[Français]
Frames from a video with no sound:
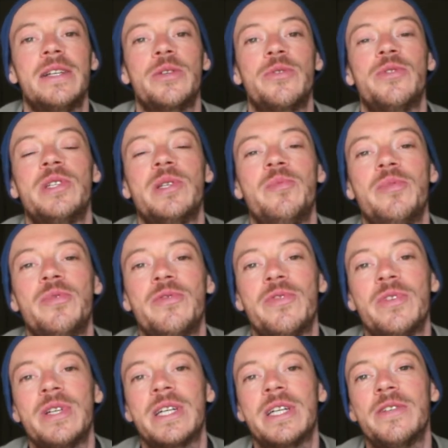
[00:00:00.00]
que j'ai pu
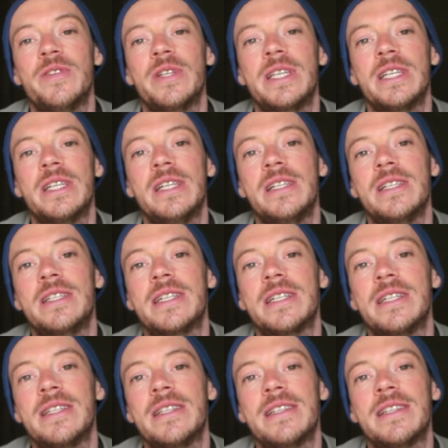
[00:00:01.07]
faire avec elle
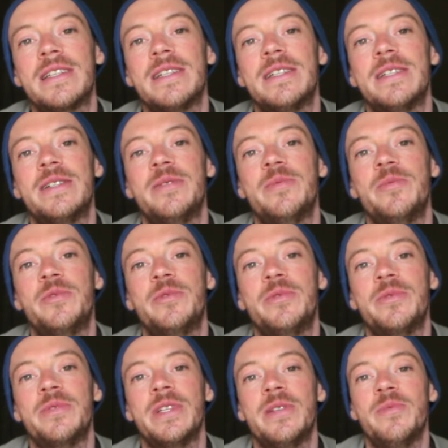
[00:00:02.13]
grâce à
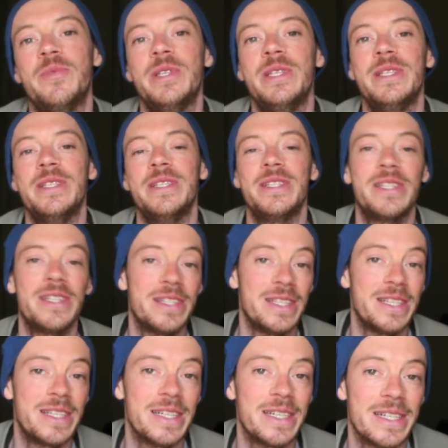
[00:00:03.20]
mon amie
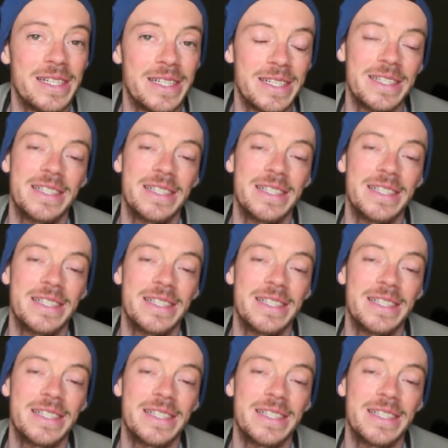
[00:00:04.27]
Jessica